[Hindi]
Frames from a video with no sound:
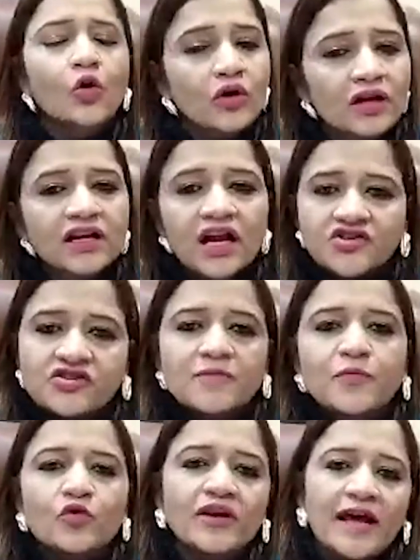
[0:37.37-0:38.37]
लोकल कल्चरल
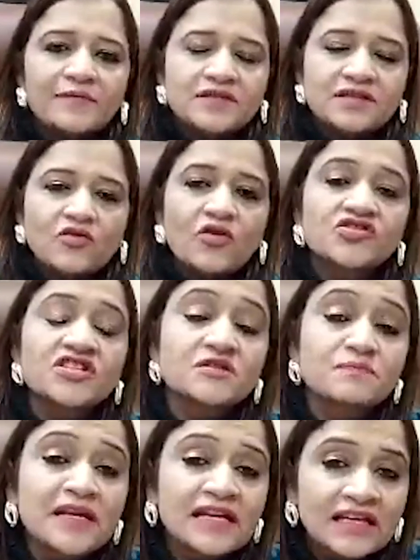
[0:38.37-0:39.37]
प्रोग्राम्स और
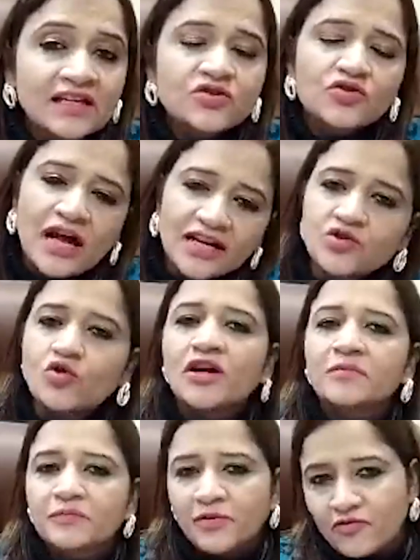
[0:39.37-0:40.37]
जिसमें कि सोनाली
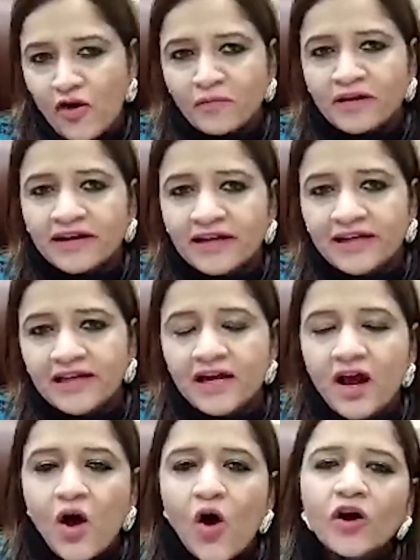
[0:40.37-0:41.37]
डोगरा भी परफॉर्म करेगी
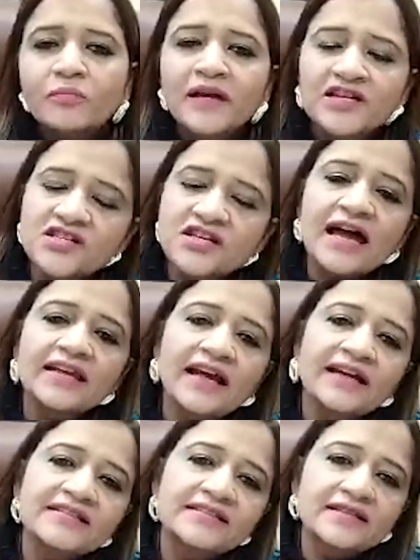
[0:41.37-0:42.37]
और मेजर
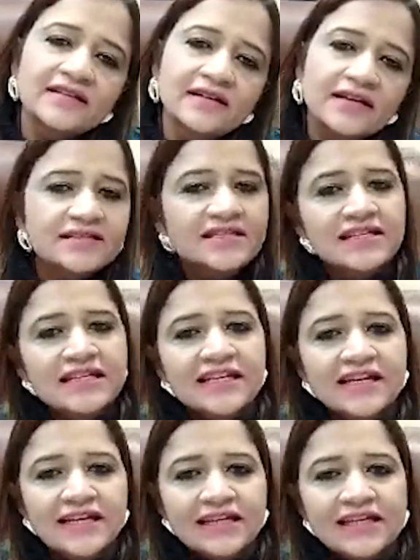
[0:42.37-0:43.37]
हाइलाइट्स uh, इस दिन की
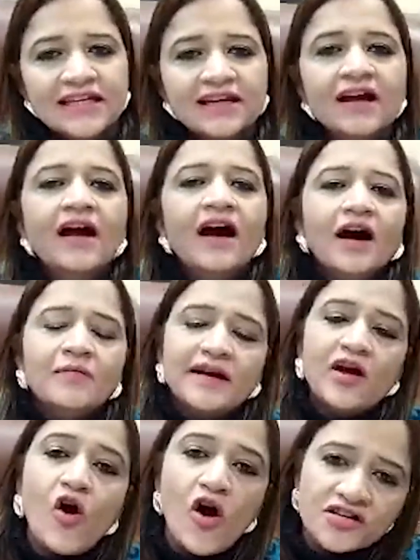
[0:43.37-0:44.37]
रहेंगी
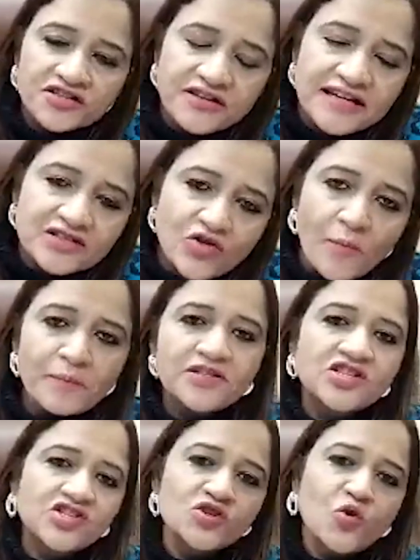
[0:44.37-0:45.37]
हमारा हॉर्स रेस
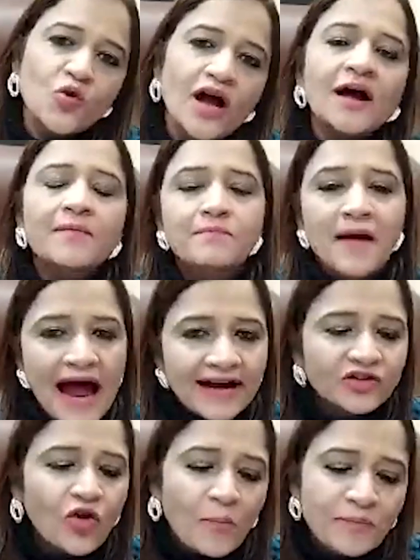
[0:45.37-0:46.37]
कंपटीशन होगा
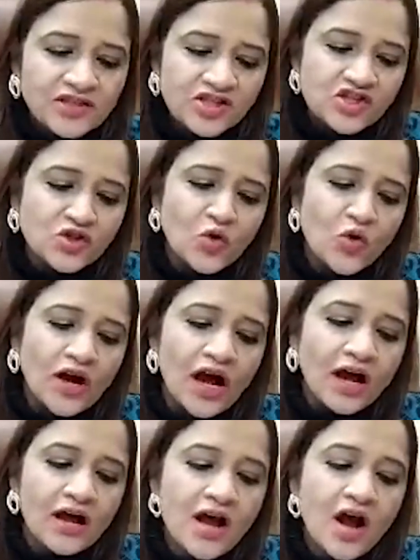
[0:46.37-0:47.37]
बैंड कंपटीशन होगा
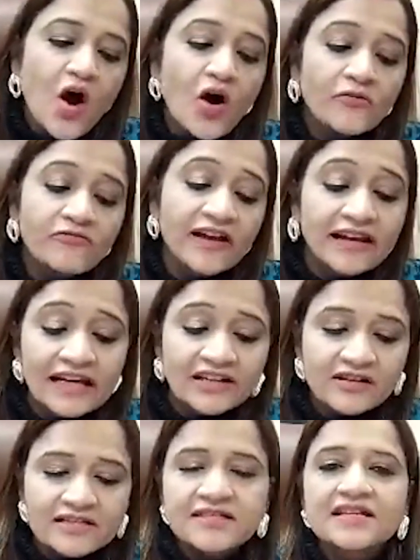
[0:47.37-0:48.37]
और वेरी
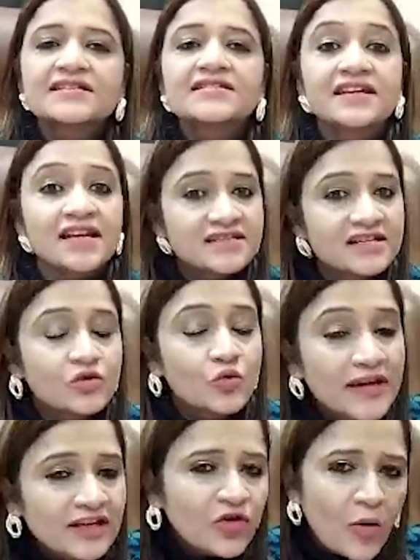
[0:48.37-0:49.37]
इंटरेस्टिंग सनासर
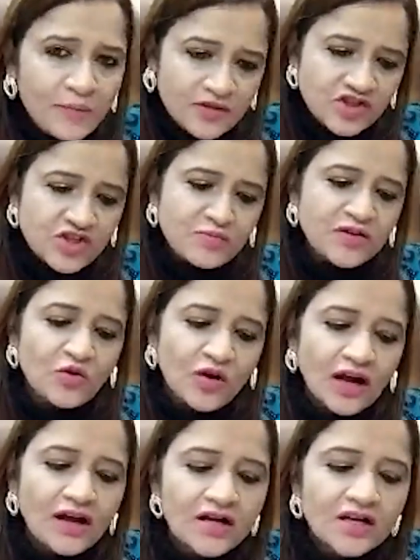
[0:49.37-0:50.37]
क्वीन कंपटीशन भी
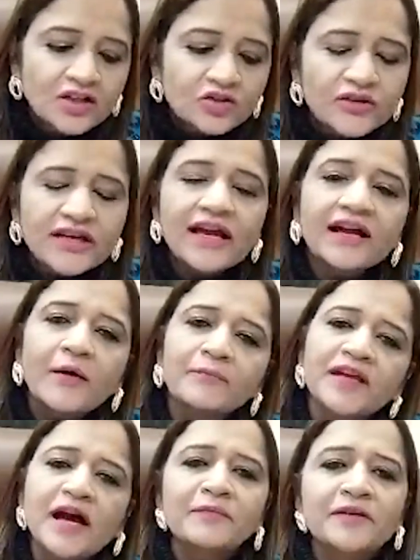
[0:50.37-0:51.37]
होगा तो ये एक
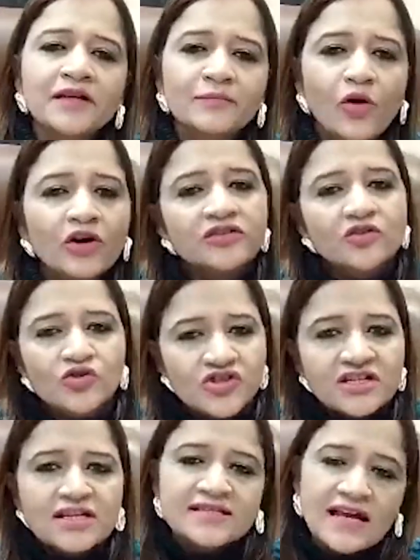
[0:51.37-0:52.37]
अपने आप में ही बहुत
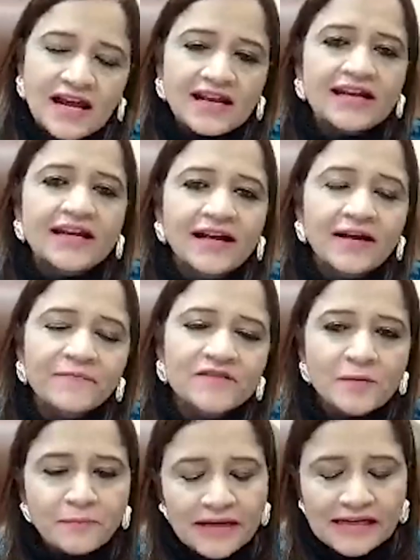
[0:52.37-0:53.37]
रोचक नजारा रहेगा
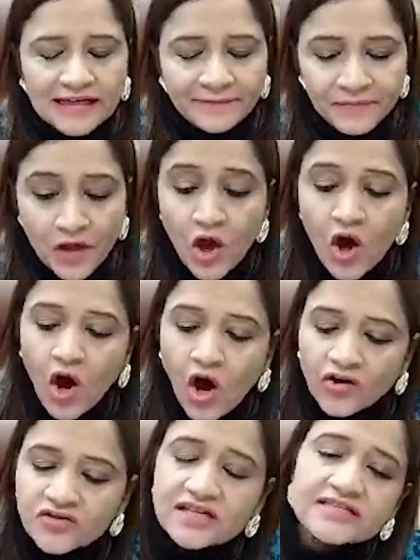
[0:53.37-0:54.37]
सबके लिए
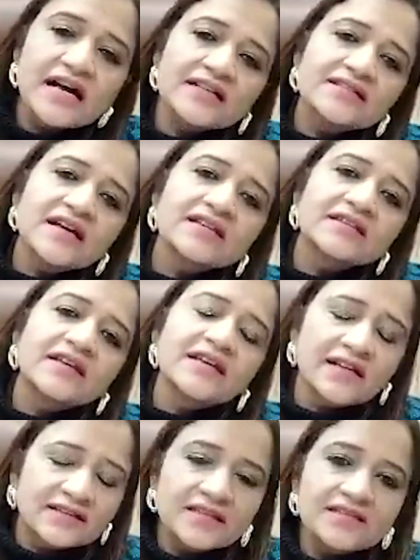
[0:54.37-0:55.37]
और उसके साथ साथ
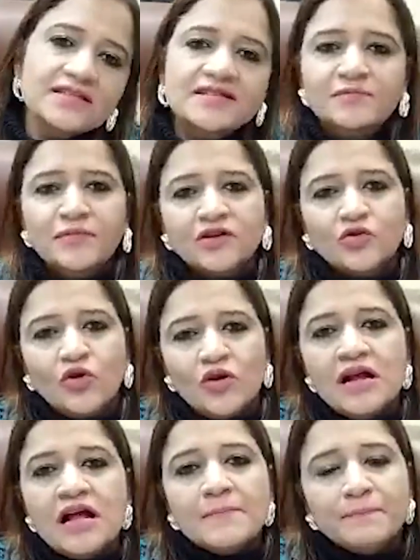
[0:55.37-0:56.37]
31 दिसंबर को
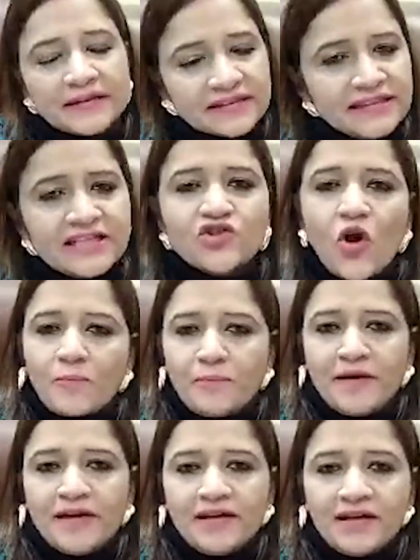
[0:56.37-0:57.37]
पत्नी टॉप
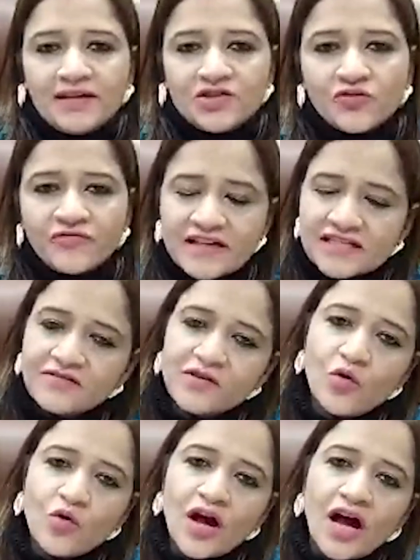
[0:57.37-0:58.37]
में जो
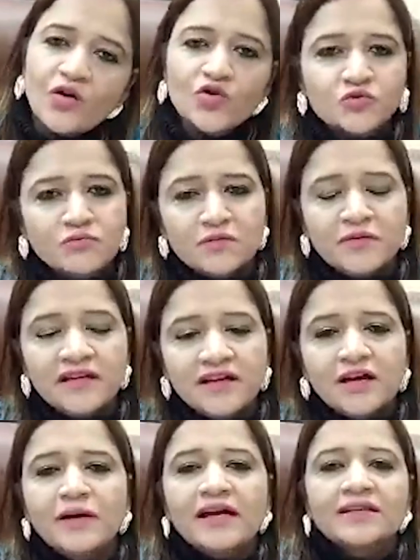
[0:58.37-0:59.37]
फेस्टिवल होगा उसमें भी
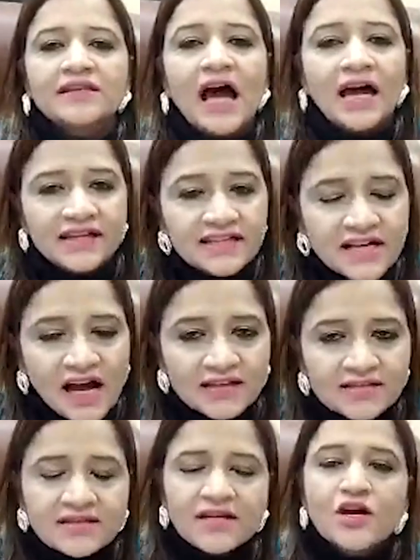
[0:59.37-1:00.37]
हमारा थाली
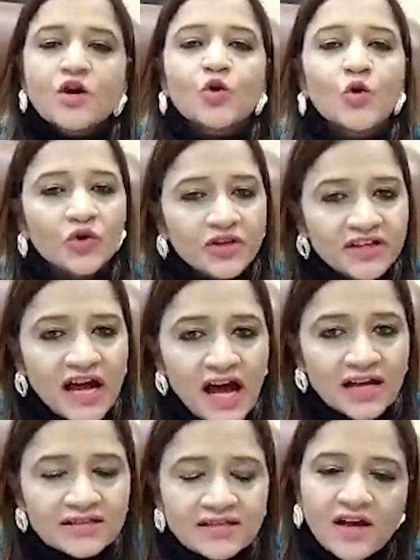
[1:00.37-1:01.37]
डांस कुड
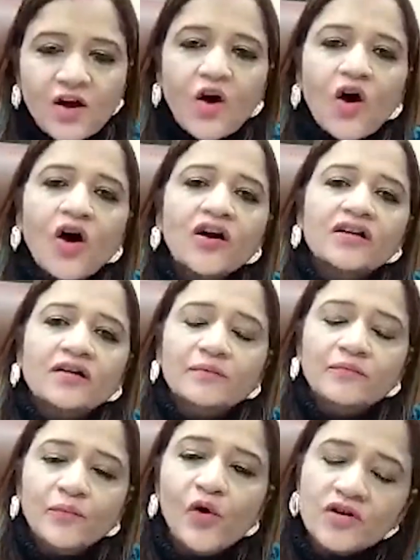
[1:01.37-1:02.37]
डांस और
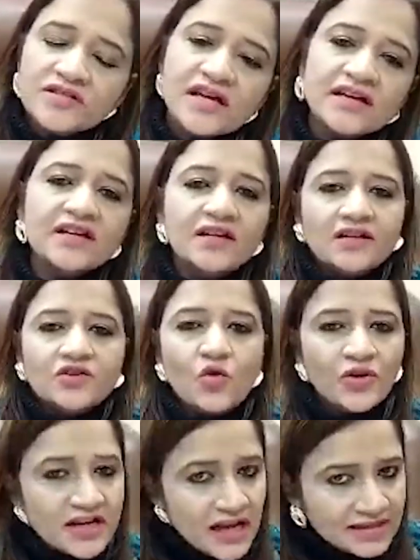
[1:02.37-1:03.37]
बहुत सारे
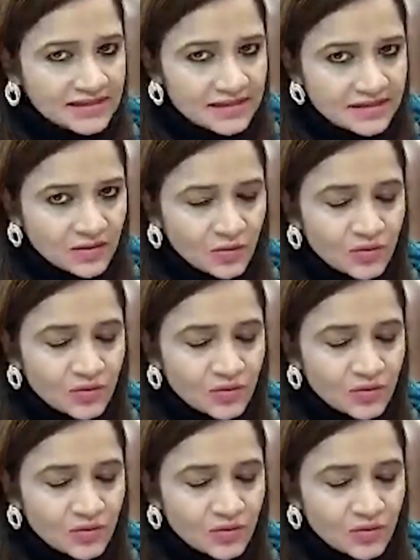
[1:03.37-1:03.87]
डोगरी डांसेस